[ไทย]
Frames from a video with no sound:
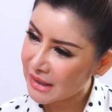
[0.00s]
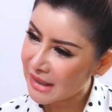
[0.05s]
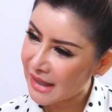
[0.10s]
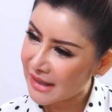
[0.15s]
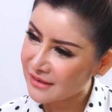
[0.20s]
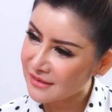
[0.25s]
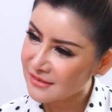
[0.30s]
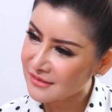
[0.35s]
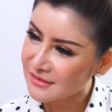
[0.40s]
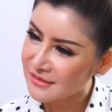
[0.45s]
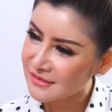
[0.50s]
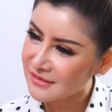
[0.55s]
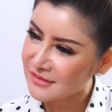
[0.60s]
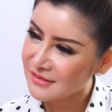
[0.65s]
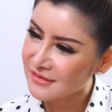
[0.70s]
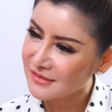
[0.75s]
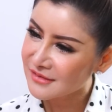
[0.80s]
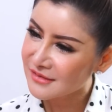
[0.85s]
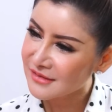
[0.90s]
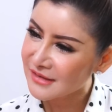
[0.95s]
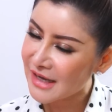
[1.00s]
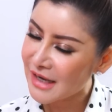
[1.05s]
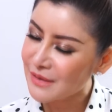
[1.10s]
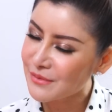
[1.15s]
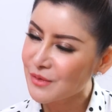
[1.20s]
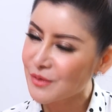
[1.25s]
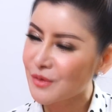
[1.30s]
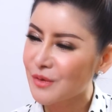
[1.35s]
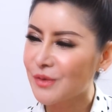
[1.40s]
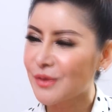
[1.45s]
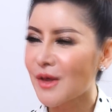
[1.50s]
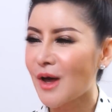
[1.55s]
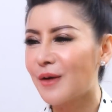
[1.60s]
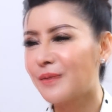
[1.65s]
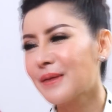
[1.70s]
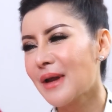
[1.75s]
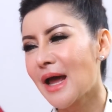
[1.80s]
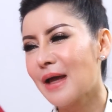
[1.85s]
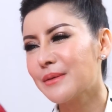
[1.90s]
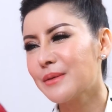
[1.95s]
ยกันค่ะ ใครเป็นคนตอบ
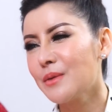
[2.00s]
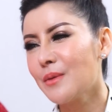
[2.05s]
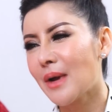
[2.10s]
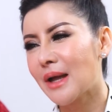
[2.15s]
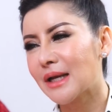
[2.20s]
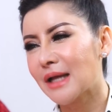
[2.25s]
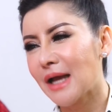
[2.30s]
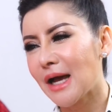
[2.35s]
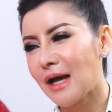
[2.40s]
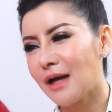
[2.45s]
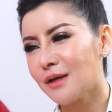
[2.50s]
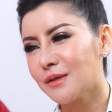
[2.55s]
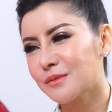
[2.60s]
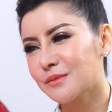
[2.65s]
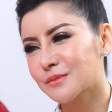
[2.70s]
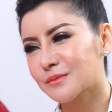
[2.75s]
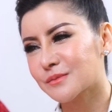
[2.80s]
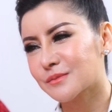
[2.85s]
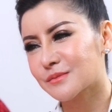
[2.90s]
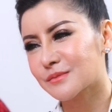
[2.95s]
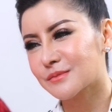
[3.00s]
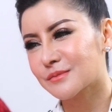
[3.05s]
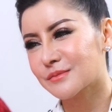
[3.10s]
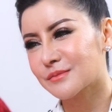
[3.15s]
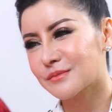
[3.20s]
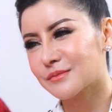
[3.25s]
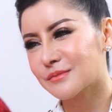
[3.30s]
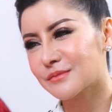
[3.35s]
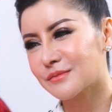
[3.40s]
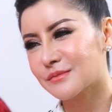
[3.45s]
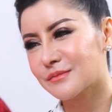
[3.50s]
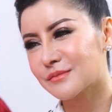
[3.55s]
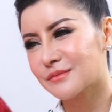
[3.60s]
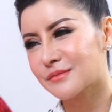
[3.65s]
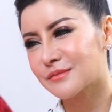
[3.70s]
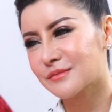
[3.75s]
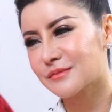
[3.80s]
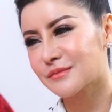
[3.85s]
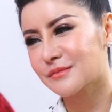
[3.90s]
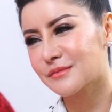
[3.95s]
ไลน์พี่วันคะ ท่าน